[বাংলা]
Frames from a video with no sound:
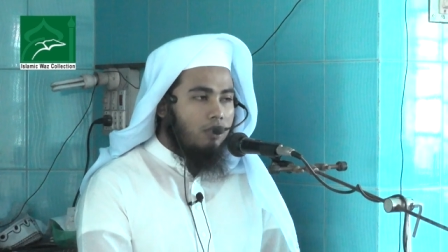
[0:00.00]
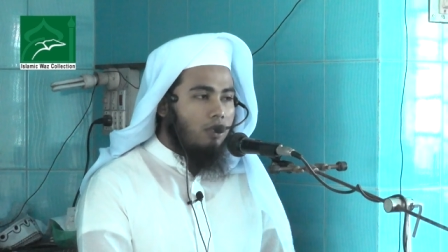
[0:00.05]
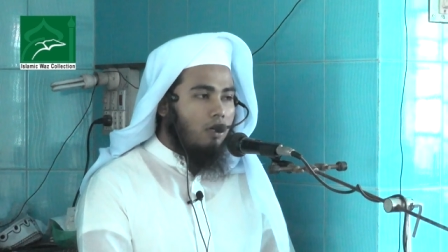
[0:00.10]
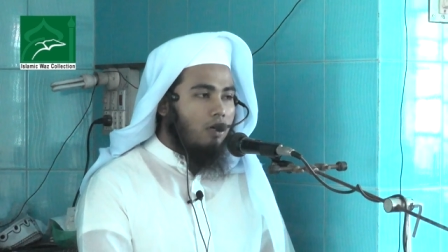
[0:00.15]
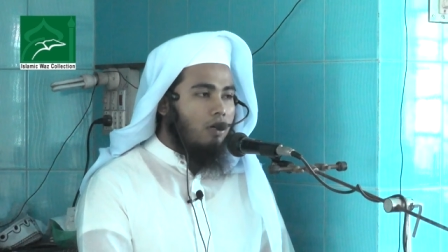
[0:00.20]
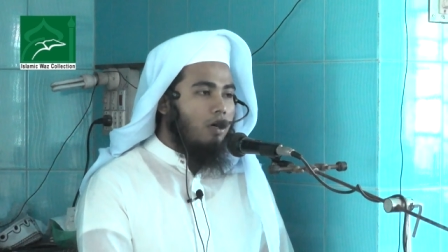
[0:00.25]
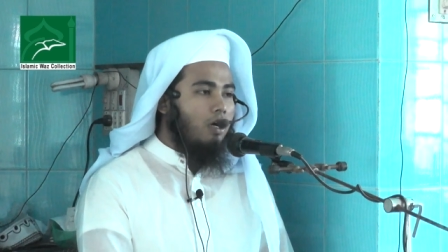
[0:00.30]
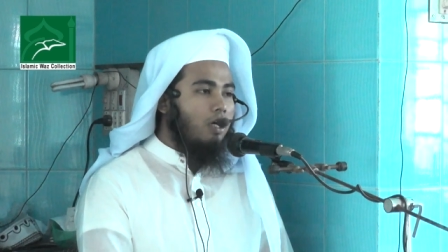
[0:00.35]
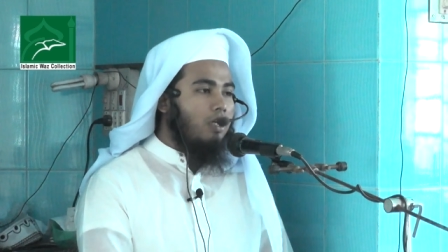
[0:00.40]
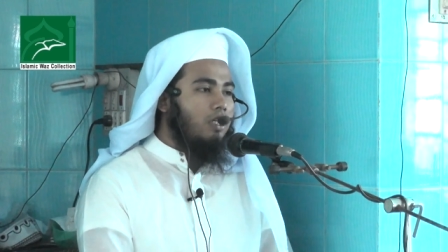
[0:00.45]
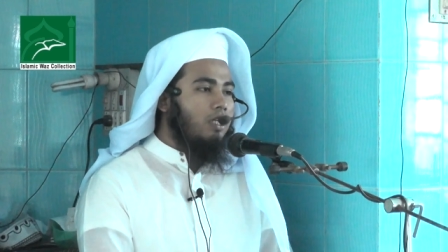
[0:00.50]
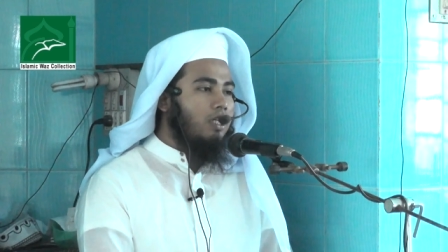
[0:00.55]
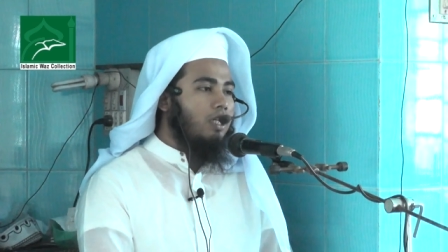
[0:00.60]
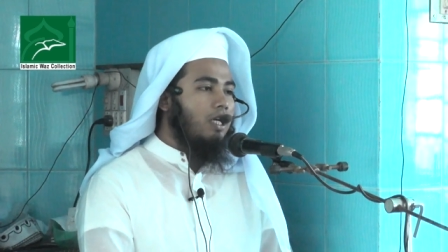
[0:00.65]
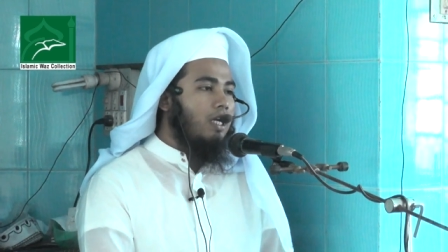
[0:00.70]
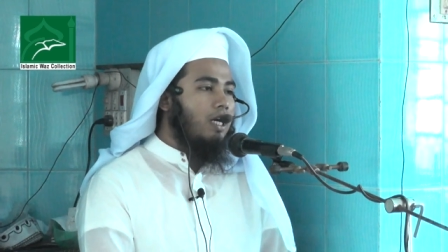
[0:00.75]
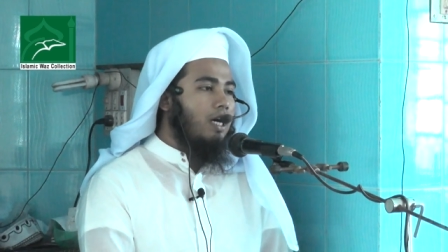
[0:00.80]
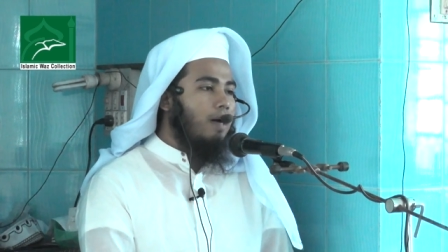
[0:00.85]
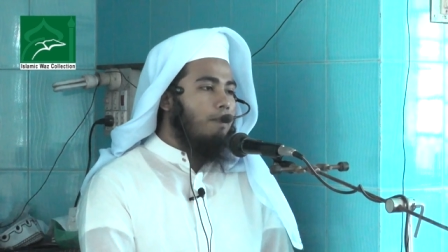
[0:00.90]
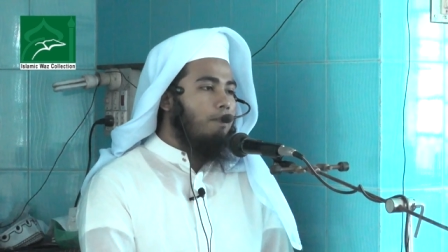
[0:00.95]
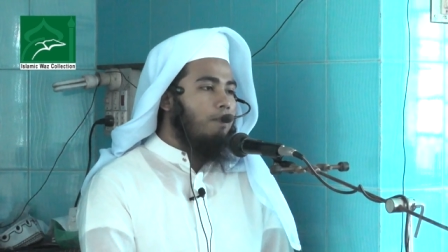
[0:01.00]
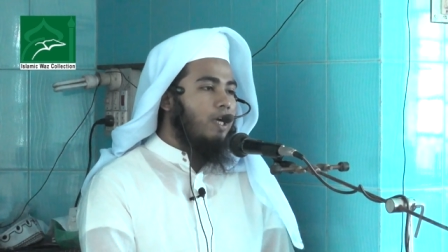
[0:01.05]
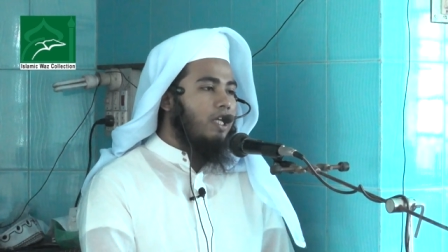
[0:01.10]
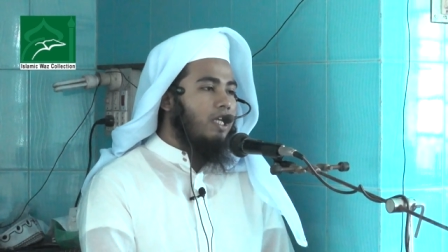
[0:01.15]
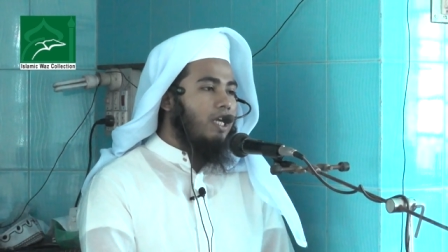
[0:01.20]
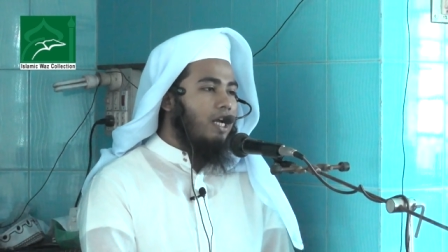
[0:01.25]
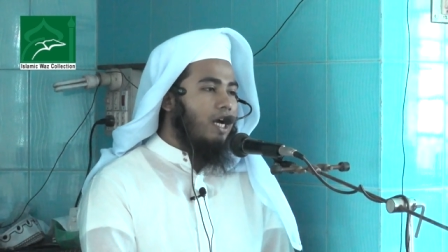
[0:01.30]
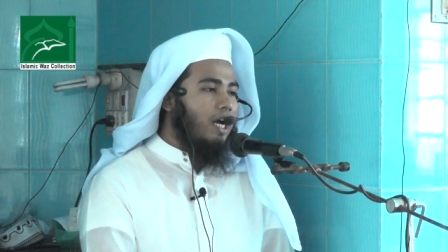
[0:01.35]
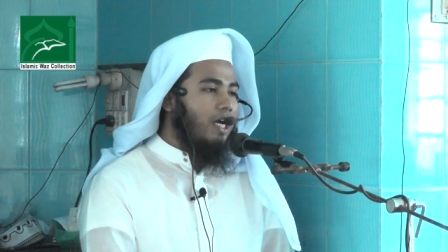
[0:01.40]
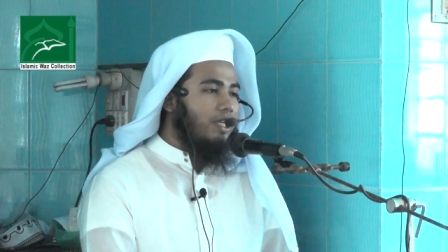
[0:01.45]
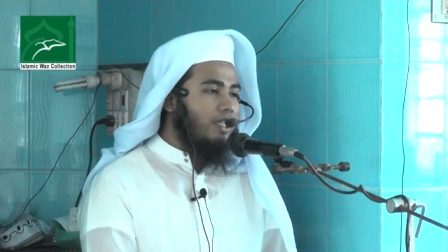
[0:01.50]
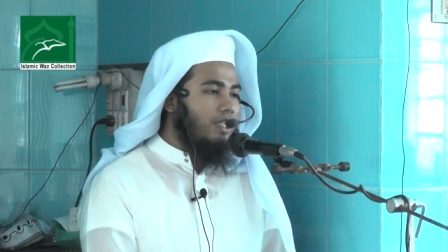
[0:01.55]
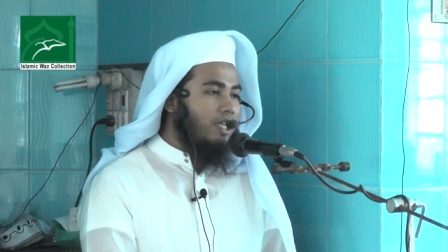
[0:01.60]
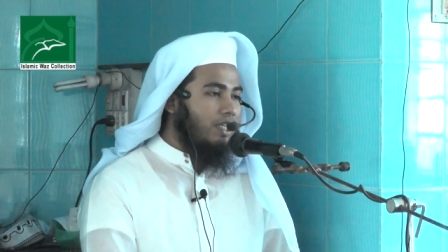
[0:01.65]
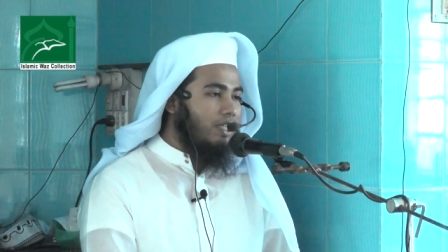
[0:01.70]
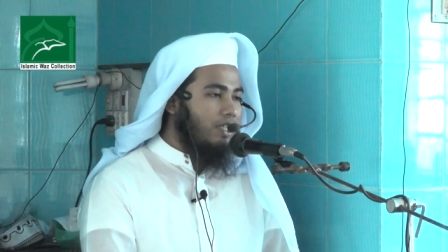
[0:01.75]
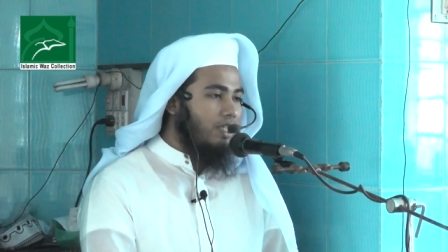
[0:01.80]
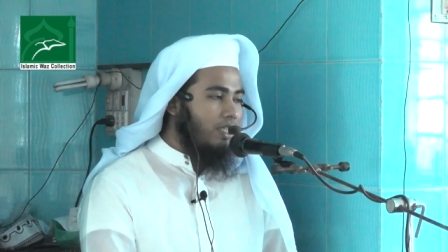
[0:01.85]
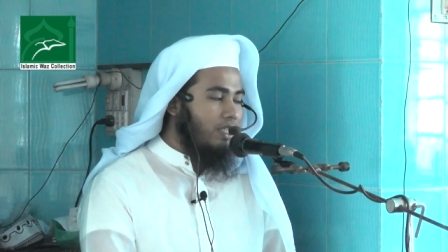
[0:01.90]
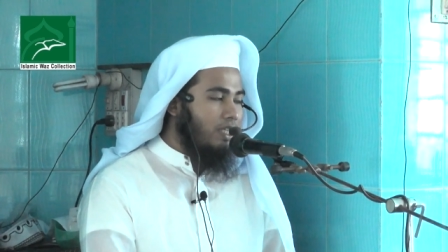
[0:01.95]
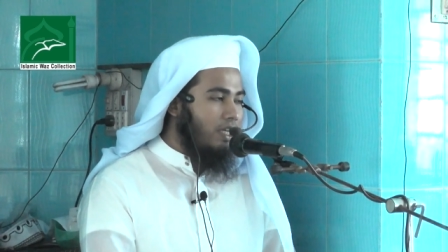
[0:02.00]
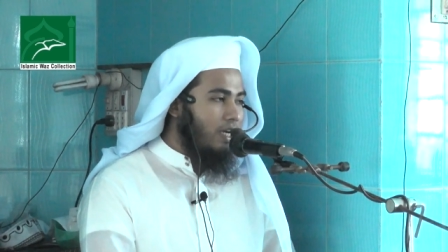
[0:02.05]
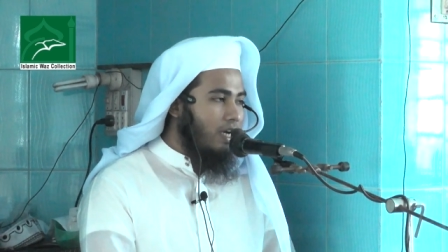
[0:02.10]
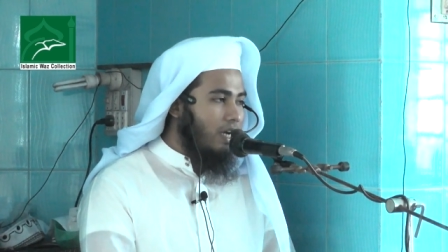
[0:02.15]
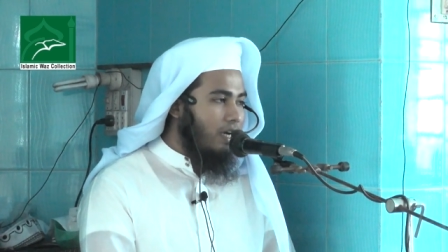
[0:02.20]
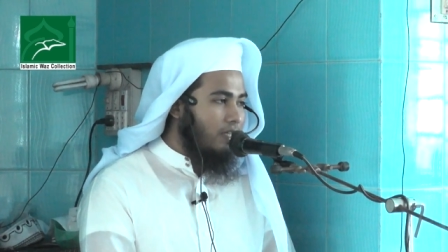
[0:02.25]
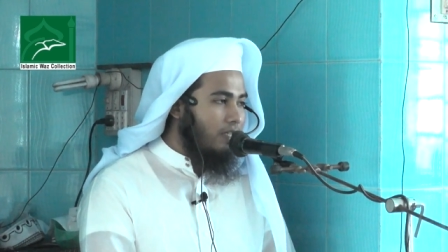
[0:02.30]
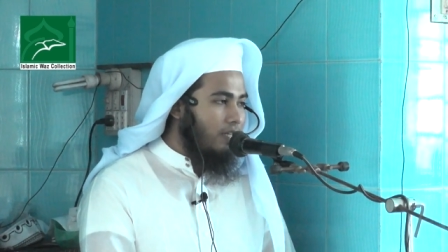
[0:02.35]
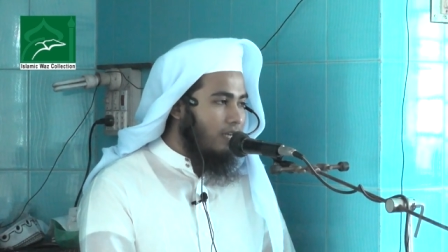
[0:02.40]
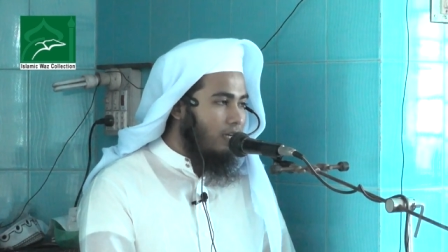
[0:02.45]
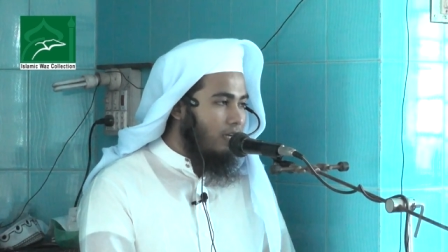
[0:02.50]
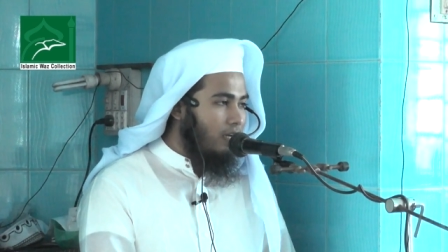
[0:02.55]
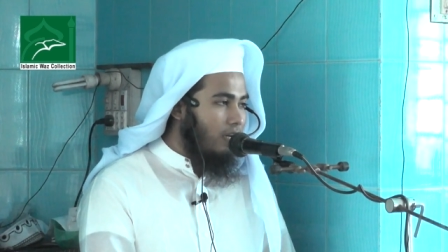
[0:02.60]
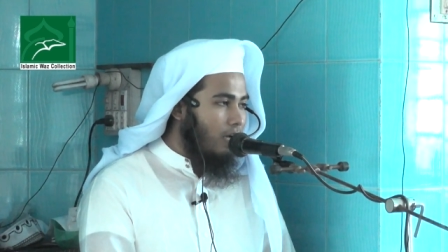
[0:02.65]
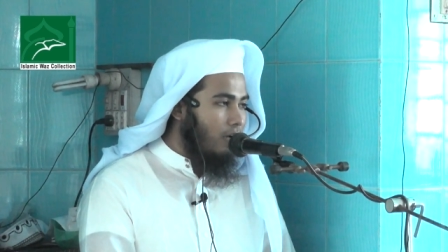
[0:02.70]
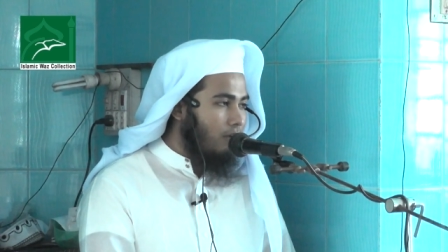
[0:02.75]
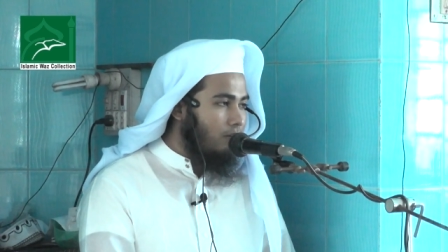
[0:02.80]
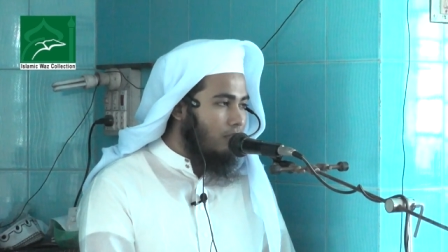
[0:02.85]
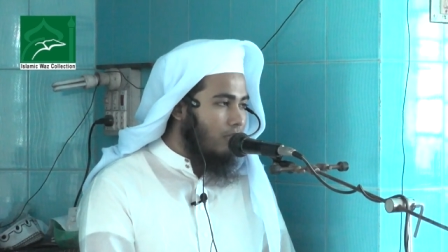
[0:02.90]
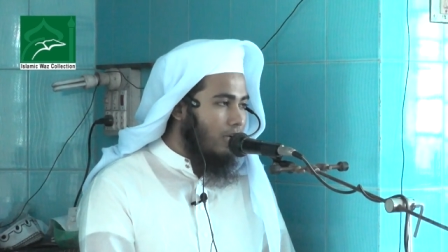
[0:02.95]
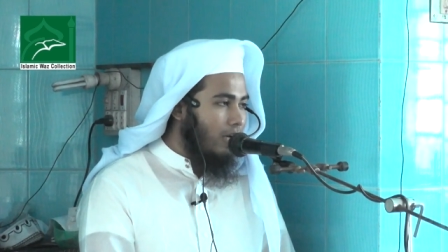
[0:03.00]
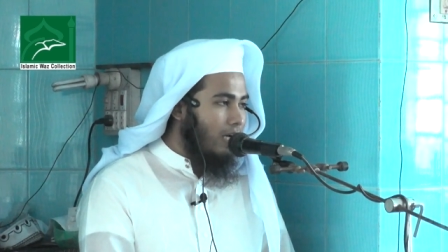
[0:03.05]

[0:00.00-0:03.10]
তখন আম্মাজান আয়সা সিদ্দিক আলাদি আল্লাহ